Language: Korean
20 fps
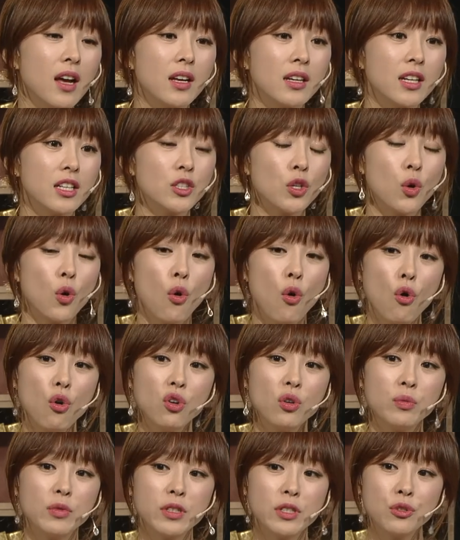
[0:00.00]
그래서
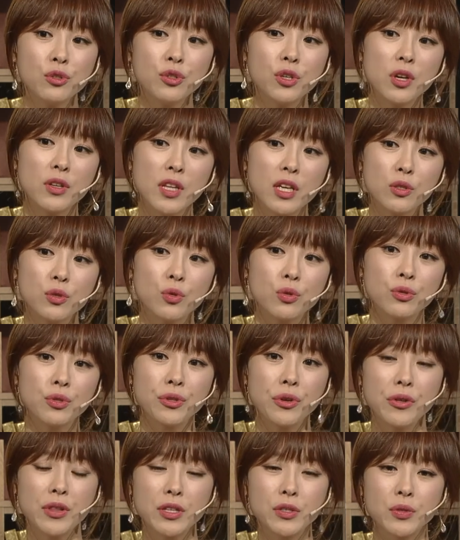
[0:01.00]
호흡을 수련해줘,
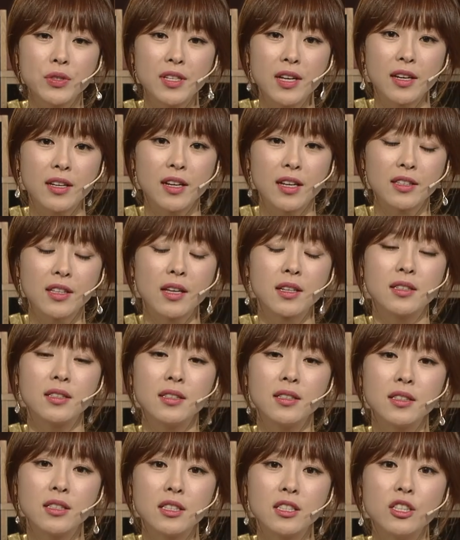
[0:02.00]
수련해줘 이야기를 하는 게
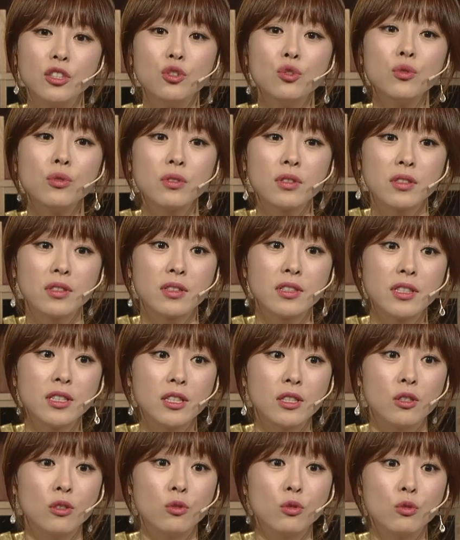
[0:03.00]
그
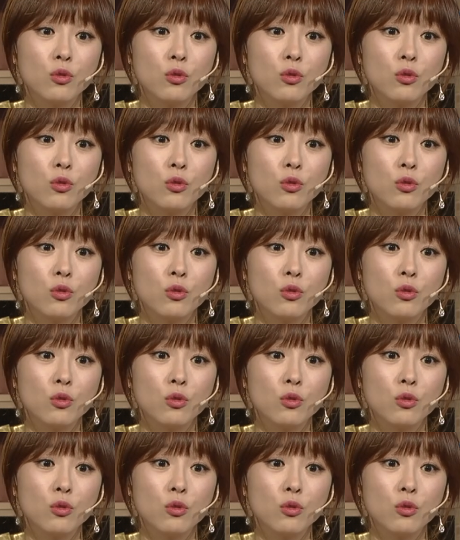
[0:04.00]
근육들을